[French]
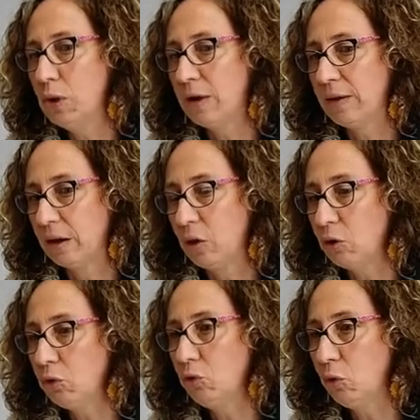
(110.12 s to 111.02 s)

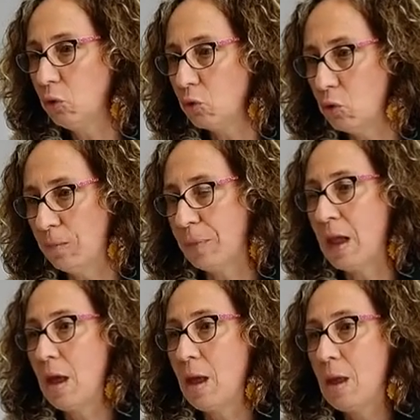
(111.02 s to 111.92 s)
l'intérieur de nos locaux.
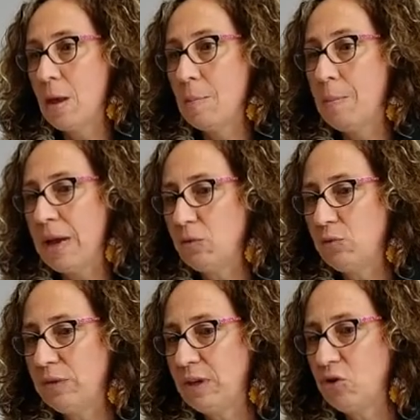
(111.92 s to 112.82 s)
Ben
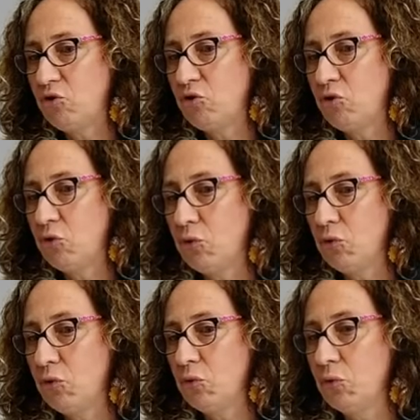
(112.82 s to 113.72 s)
écoutez,
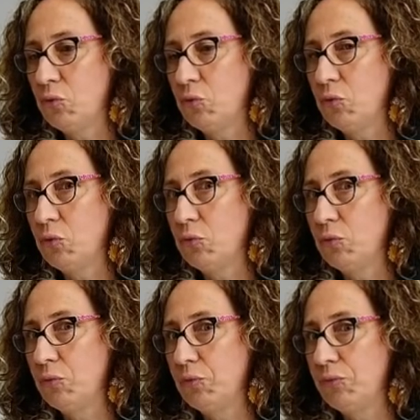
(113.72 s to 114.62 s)

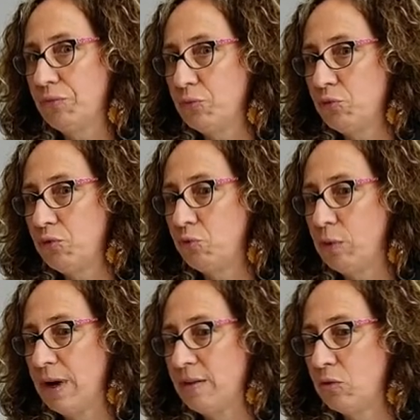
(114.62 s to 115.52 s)
je vous
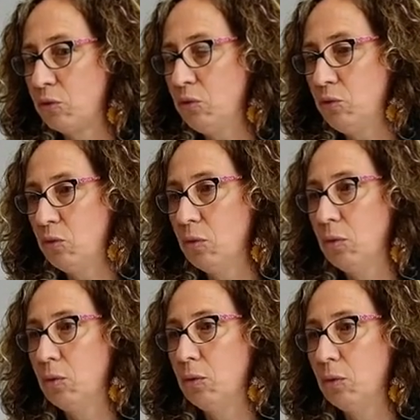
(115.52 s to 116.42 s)
souhaite une
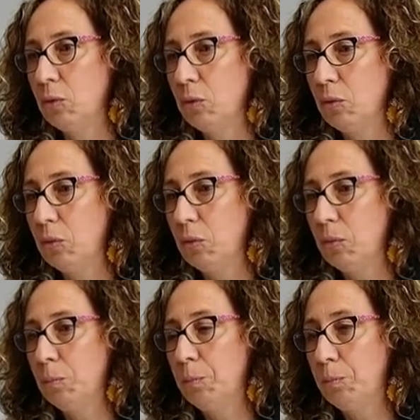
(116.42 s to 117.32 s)
euh,
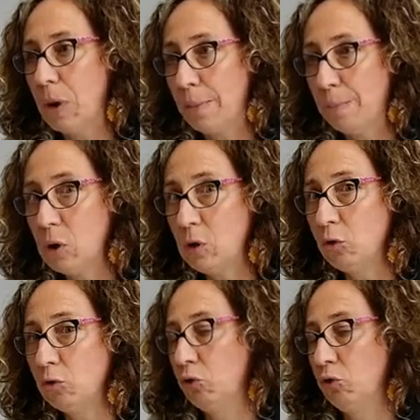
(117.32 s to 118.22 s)

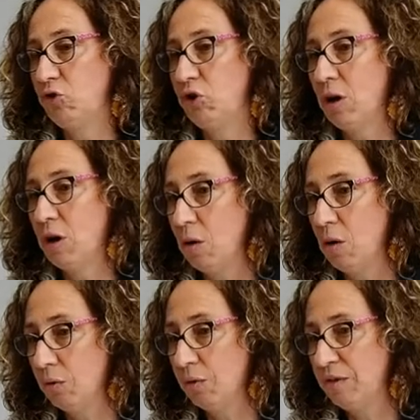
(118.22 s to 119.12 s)
bon
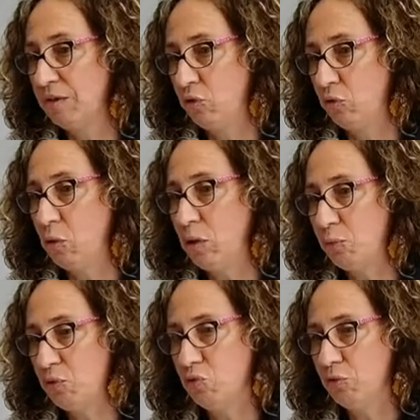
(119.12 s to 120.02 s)
entretien en visio
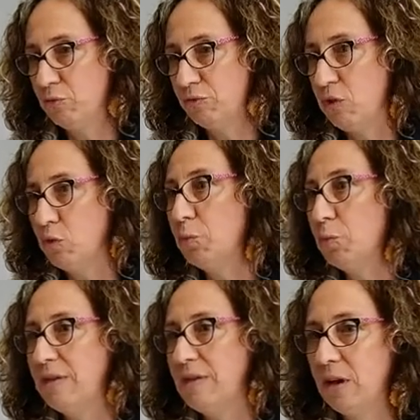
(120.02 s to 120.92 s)
et puis je vous dis au
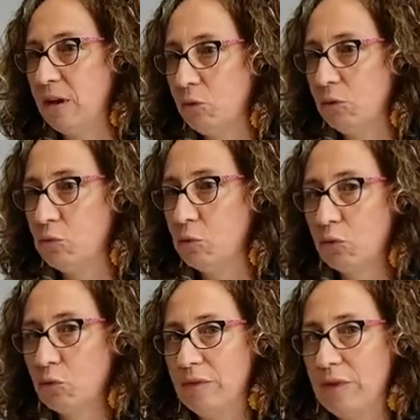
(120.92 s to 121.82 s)
plaisir de vous
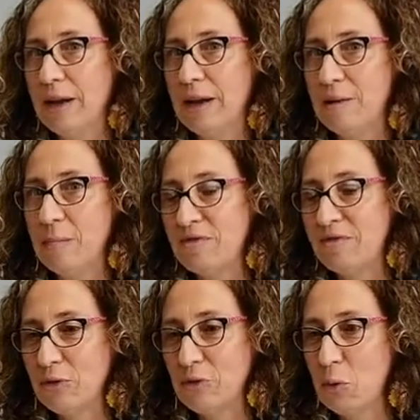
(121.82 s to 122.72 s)
retrouver à la
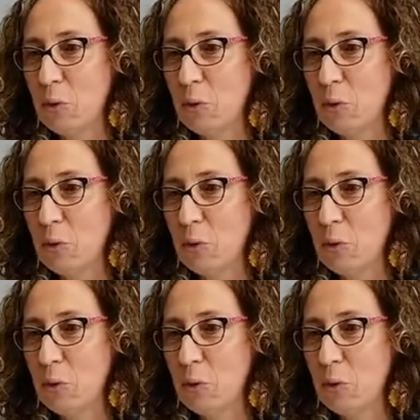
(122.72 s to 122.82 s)
de